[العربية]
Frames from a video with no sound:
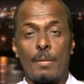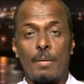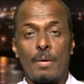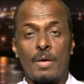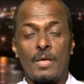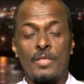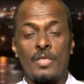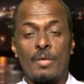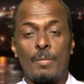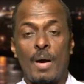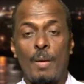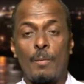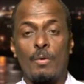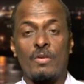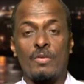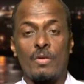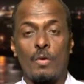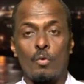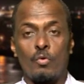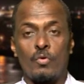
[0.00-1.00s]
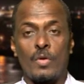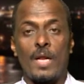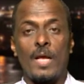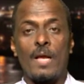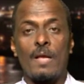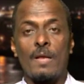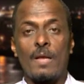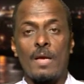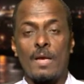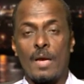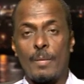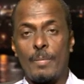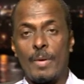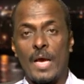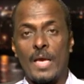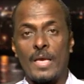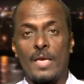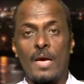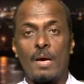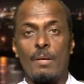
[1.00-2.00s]
اجتماع مجلس الوزراء قبل
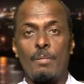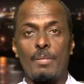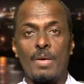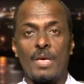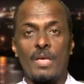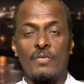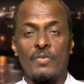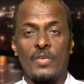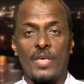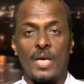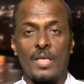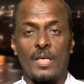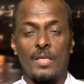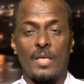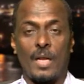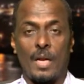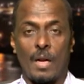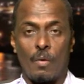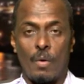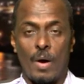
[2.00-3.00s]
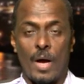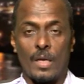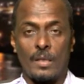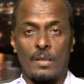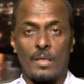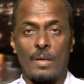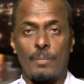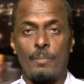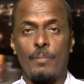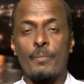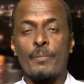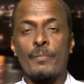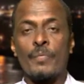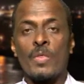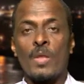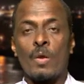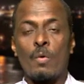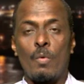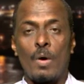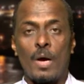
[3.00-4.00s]
أيام بزيادة الرواتب
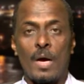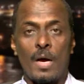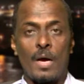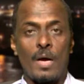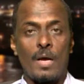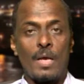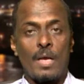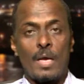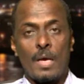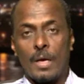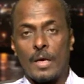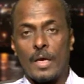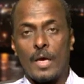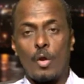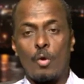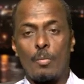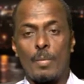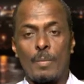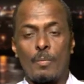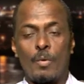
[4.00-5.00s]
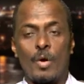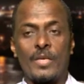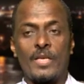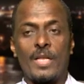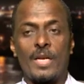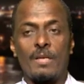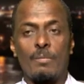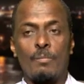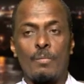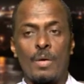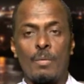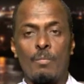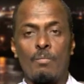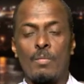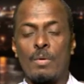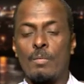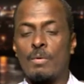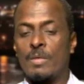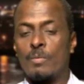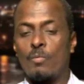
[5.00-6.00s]
وغيره من
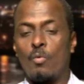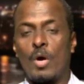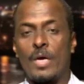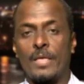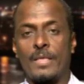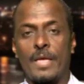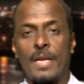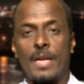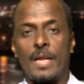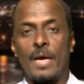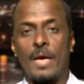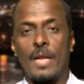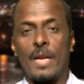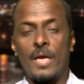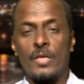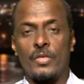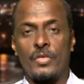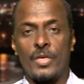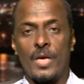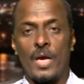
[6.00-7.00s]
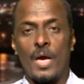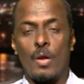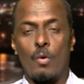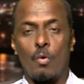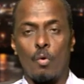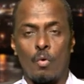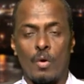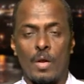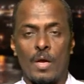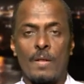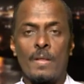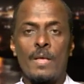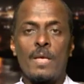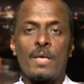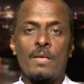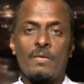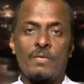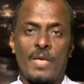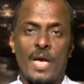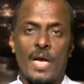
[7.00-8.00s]
مجموعة الأشياء الأخرى
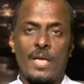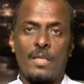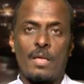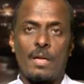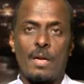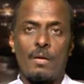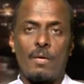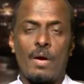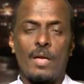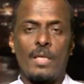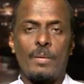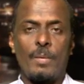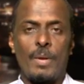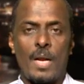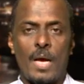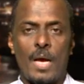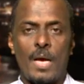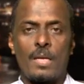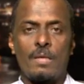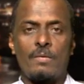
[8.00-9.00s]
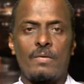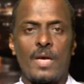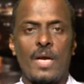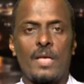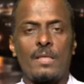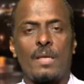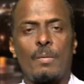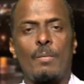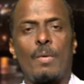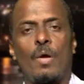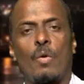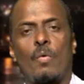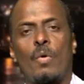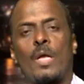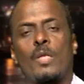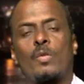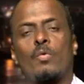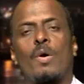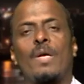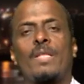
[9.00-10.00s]
زيادة الرواتب الآن زيادة
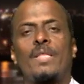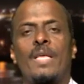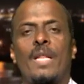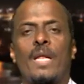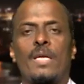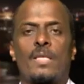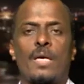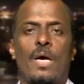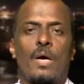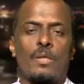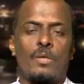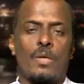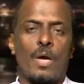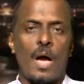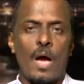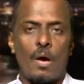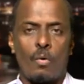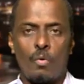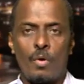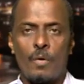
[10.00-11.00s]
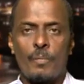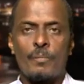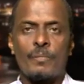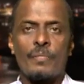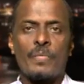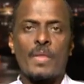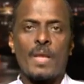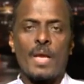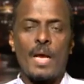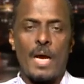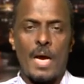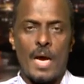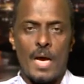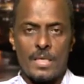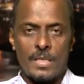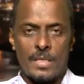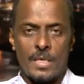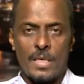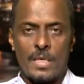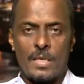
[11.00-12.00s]
المحروقات تؤدي إلى تآكل
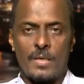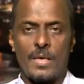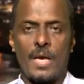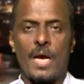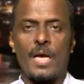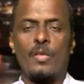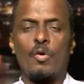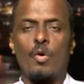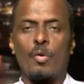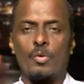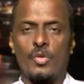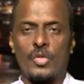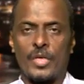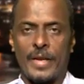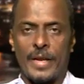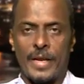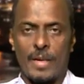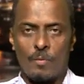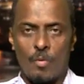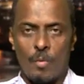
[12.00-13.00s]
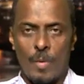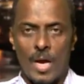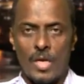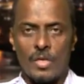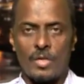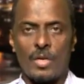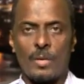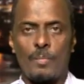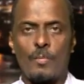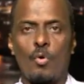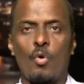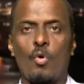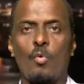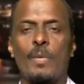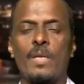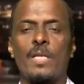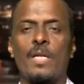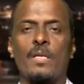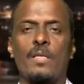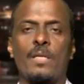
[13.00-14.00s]
هذه الزياده وبشكل مباشر
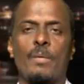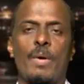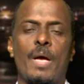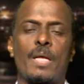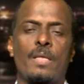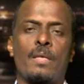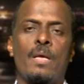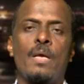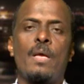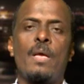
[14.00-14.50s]
بحكم الارتباط